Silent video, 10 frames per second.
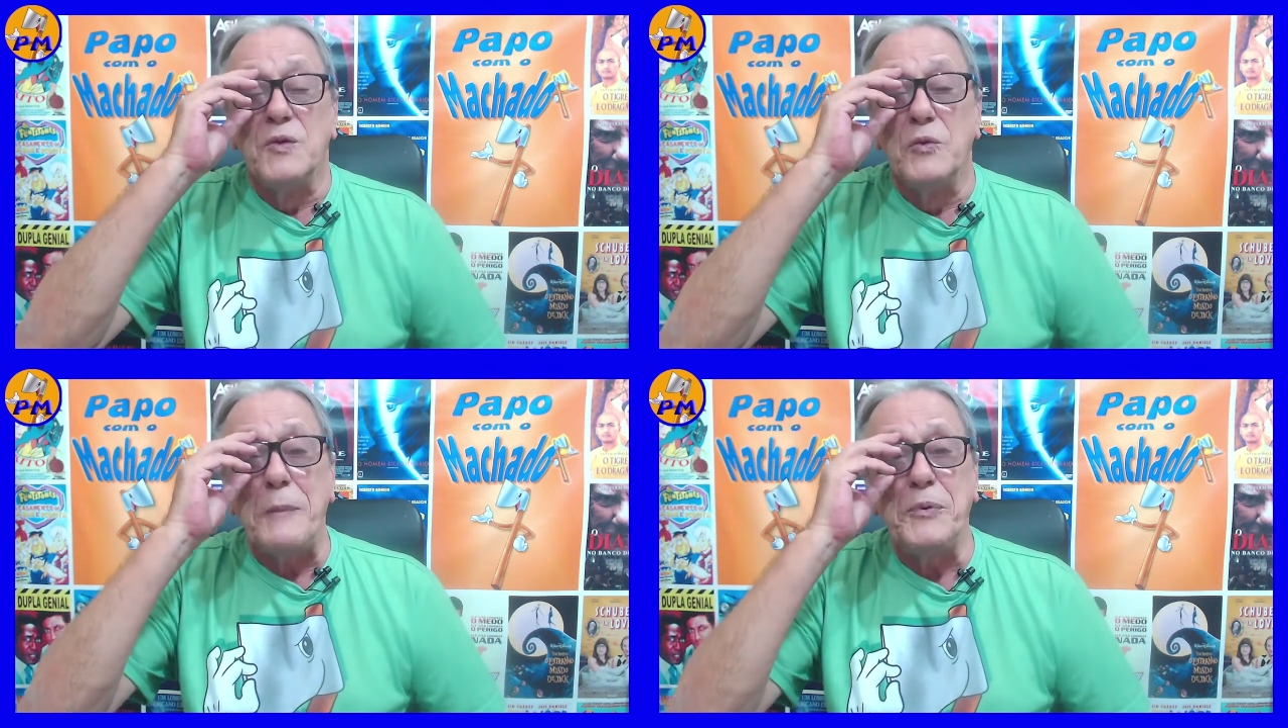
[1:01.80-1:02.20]

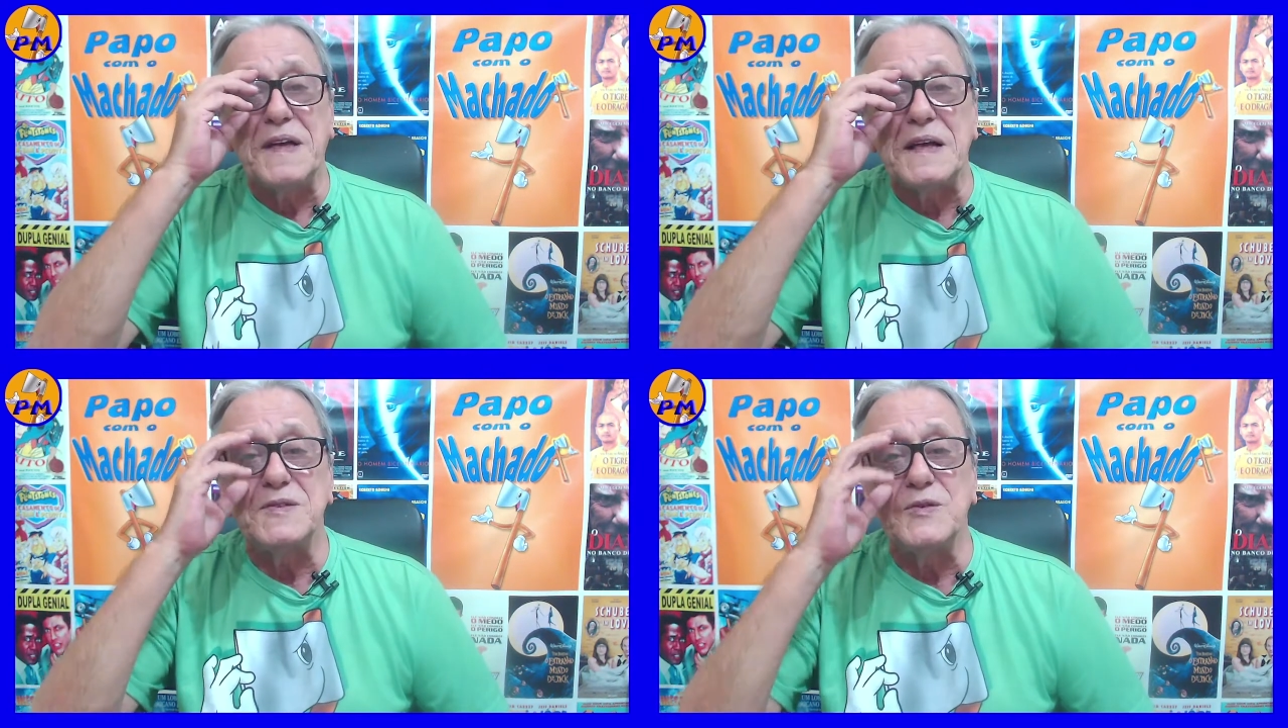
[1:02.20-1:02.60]
não é
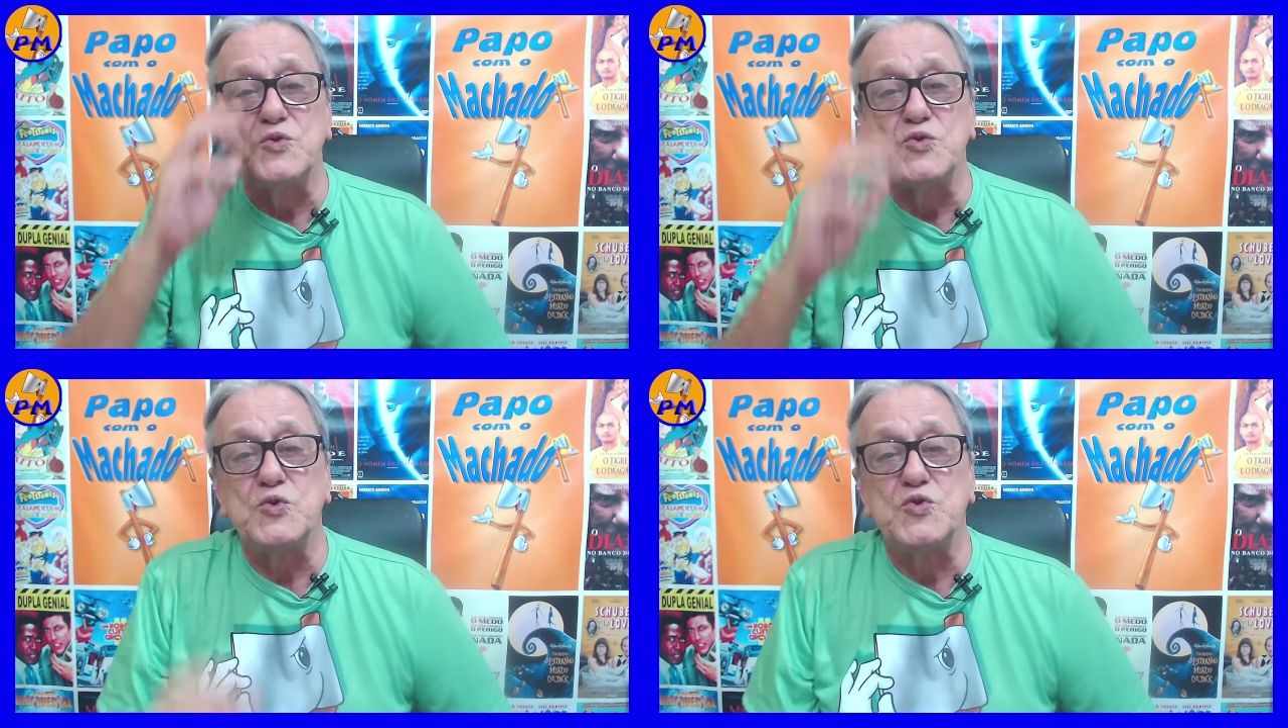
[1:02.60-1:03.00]
porque as,
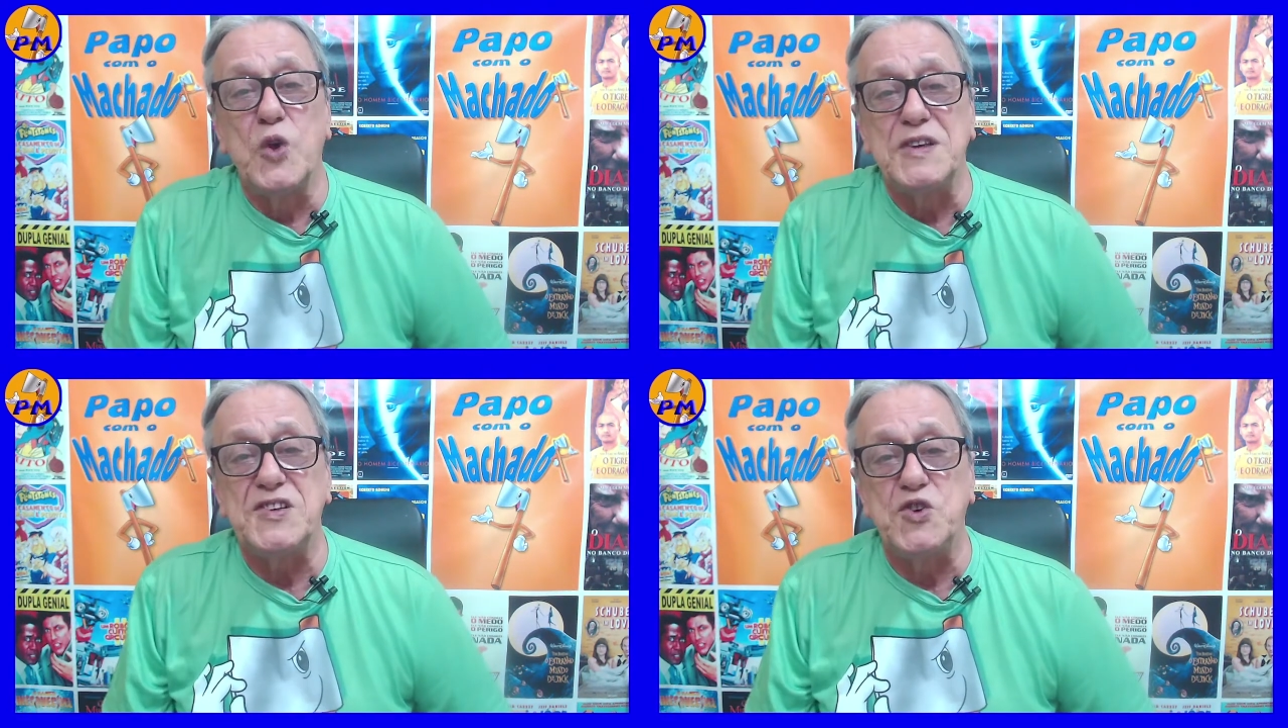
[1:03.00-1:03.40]
os, os
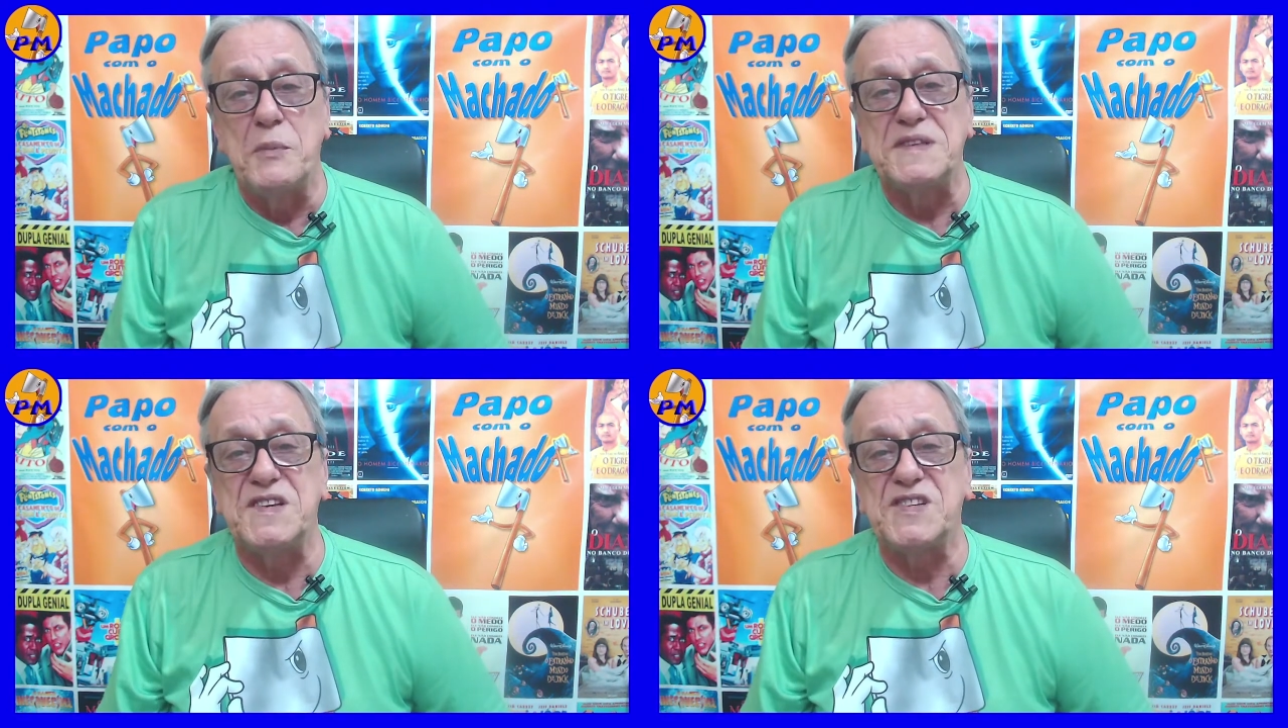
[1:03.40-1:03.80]
dois
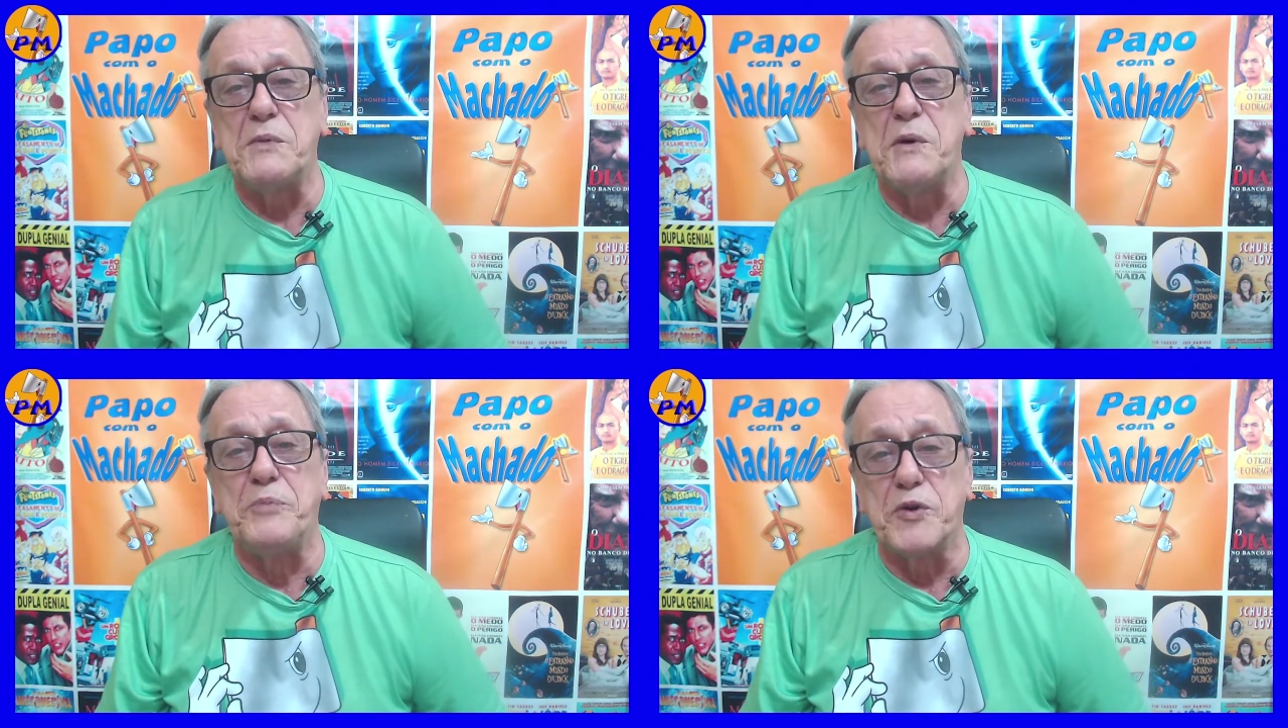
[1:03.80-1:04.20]
idiomas se
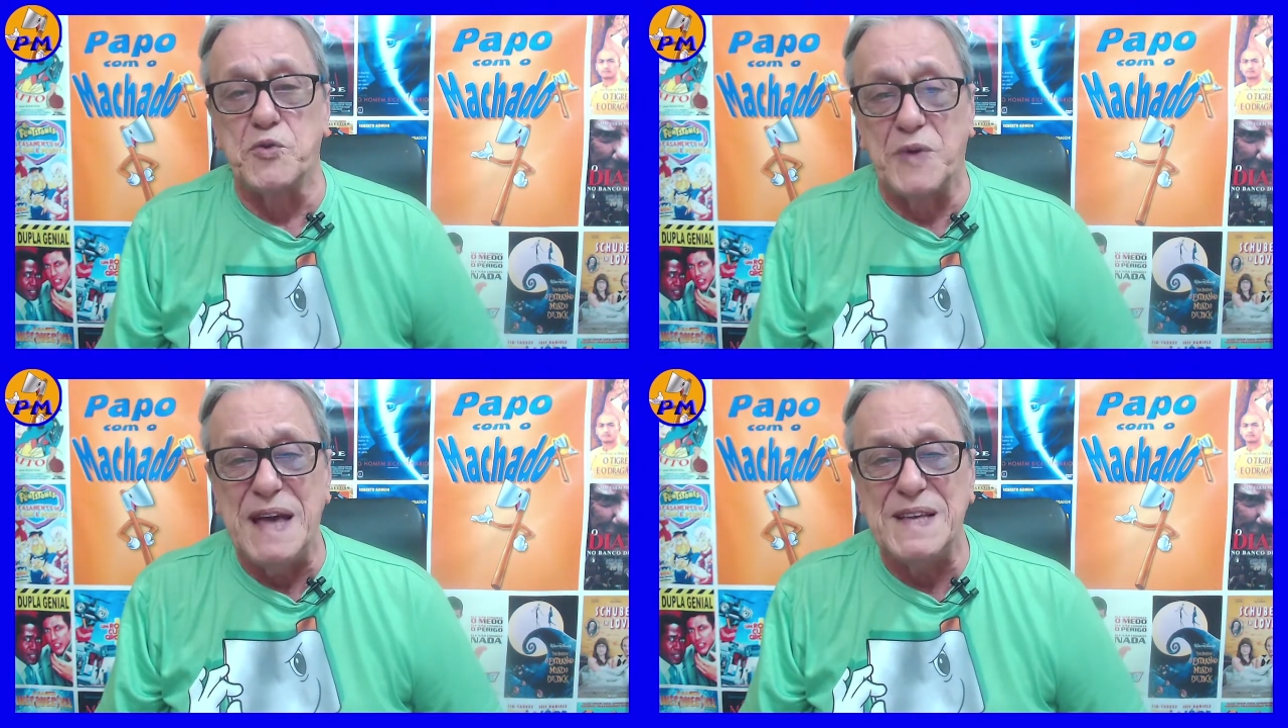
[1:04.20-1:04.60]
chamam
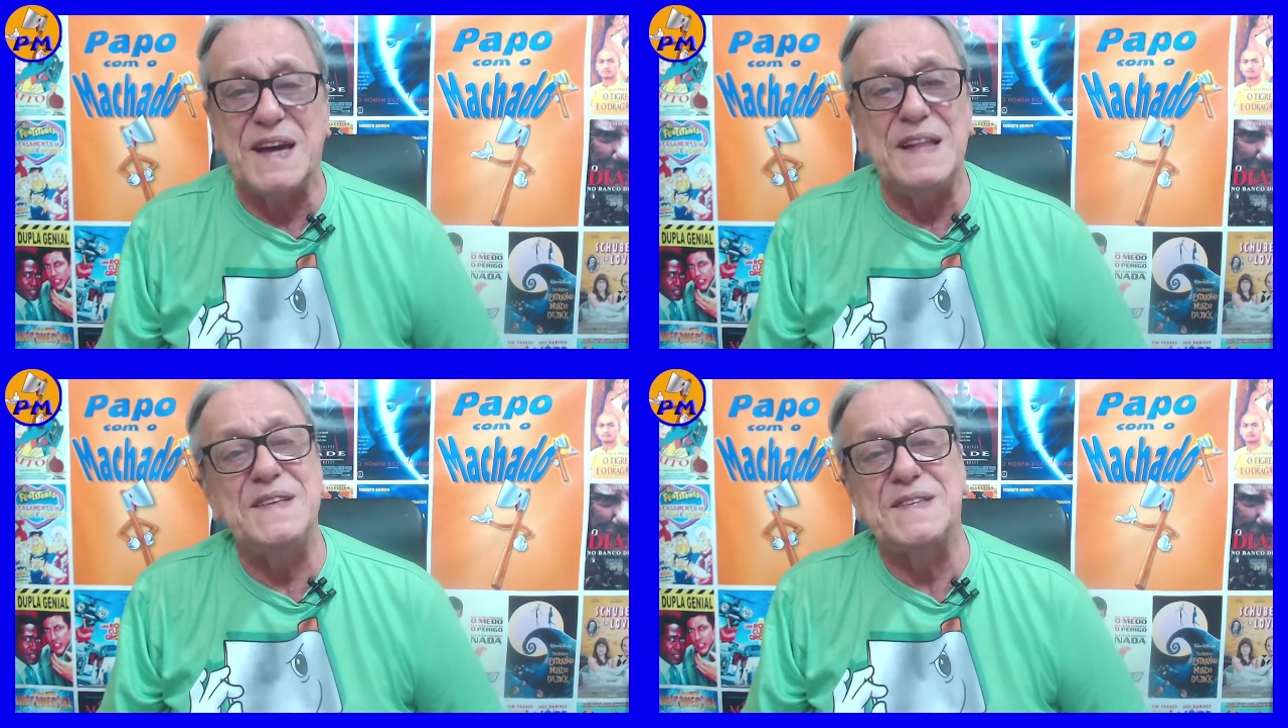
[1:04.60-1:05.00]
português
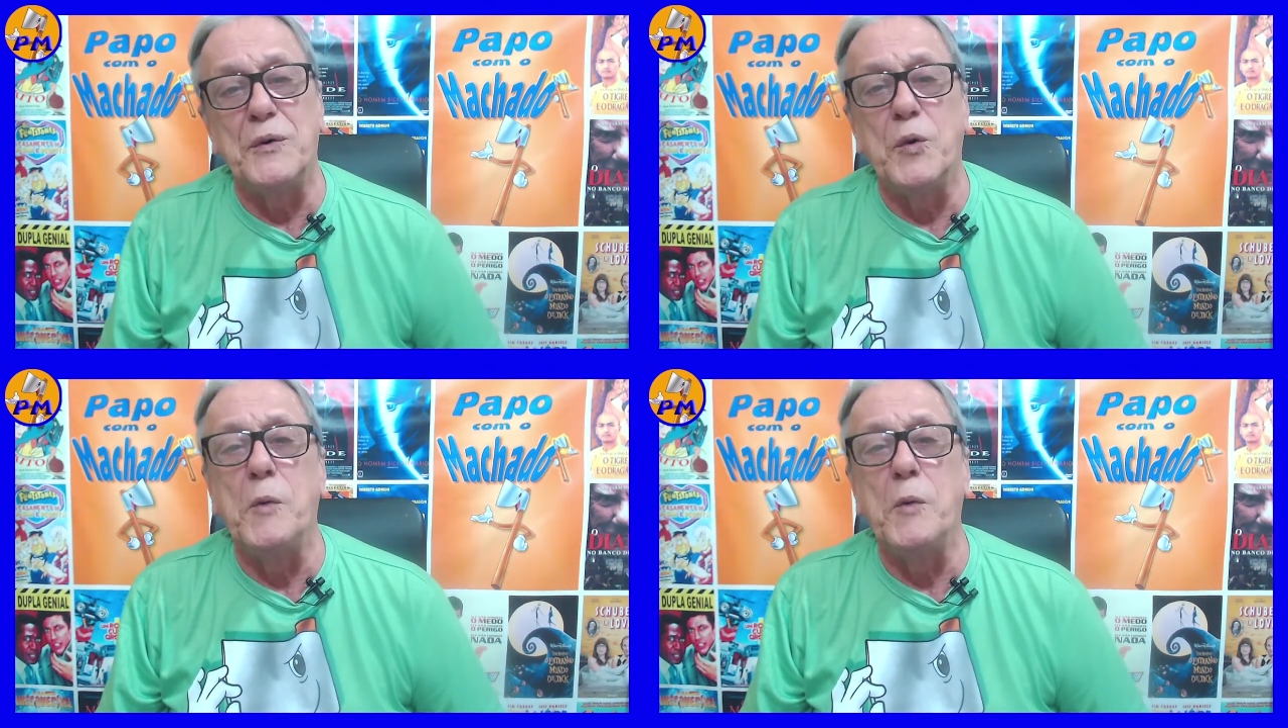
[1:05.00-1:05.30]
que eles são